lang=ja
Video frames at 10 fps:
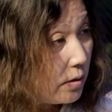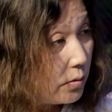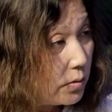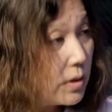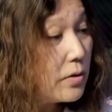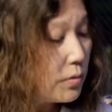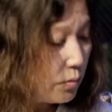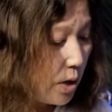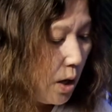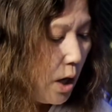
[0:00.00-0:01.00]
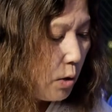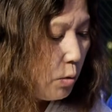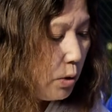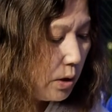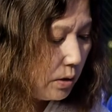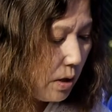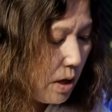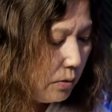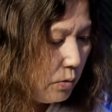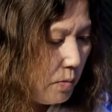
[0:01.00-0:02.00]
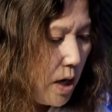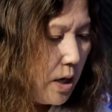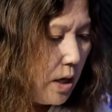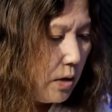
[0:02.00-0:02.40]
れですよね、はい、これってあの、まあ、